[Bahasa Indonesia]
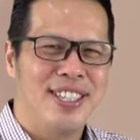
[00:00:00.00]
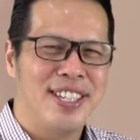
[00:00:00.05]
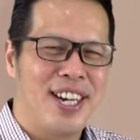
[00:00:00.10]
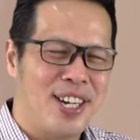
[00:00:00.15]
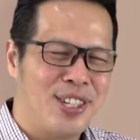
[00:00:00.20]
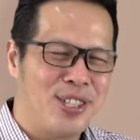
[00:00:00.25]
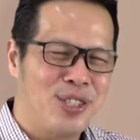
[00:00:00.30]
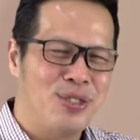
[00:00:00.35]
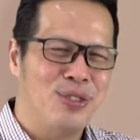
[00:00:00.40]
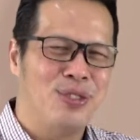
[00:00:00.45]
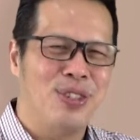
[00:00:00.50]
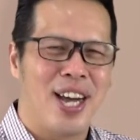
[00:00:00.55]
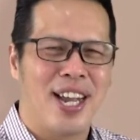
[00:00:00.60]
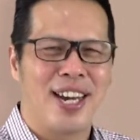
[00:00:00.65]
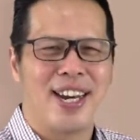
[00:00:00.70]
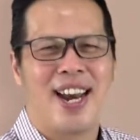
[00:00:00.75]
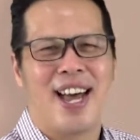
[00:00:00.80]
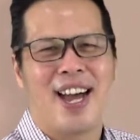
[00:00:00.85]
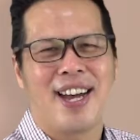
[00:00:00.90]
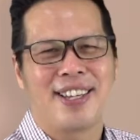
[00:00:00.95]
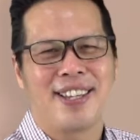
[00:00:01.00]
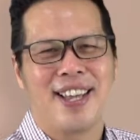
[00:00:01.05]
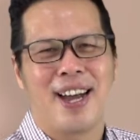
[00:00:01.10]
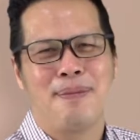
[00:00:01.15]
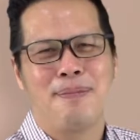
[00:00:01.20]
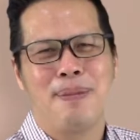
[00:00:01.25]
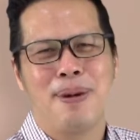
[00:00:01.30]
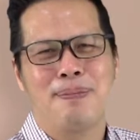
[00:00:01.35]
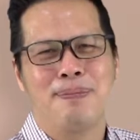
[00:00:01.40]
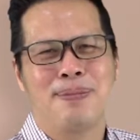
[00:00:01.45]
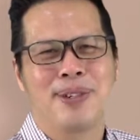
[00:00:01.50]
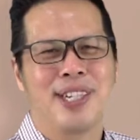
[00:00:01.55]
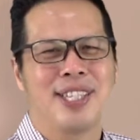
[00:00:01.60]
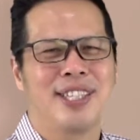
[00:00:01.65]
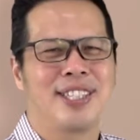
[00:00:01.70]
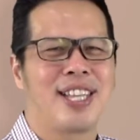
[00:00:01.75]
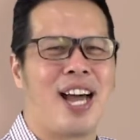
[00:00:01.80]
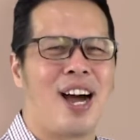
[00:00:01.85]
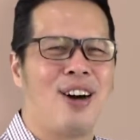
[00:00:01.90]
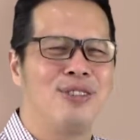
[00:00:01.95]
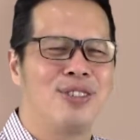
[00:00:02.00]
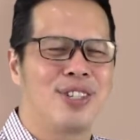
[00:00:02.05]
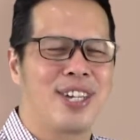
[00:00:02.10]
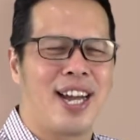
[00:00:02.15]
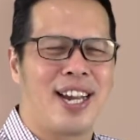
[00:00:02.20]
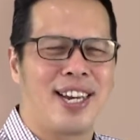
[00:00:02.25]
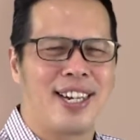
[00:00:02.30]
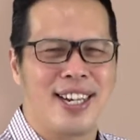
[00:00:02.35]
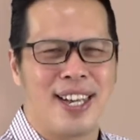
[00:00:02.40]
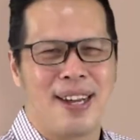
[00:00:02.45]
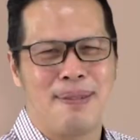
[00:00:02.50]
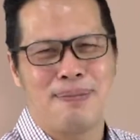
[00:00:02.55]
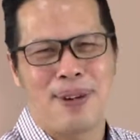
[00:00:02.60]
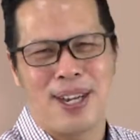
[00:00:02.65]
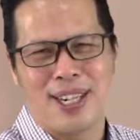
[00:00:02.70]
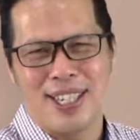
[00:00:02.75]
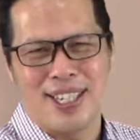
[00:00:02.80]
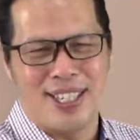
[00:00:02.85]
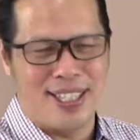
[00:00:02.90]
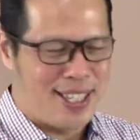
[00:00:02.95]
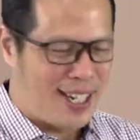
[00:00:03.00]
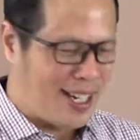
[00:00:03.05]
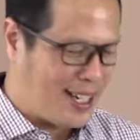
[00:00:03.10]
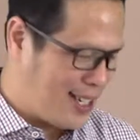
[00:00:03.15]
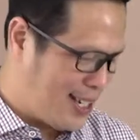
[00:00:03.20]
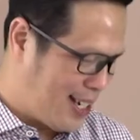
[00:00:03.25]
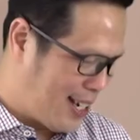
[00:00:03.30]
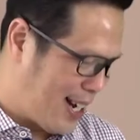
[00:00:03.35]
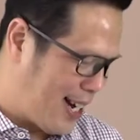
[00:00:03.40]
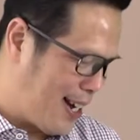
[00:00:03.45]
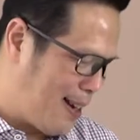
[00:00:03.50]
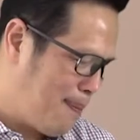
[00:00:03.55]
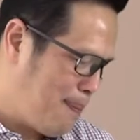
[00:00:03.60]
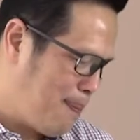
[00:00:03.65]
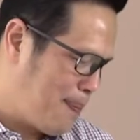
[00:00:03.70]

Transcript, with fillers: dan Tuhanlah yang memberitahukan kepada Daniel.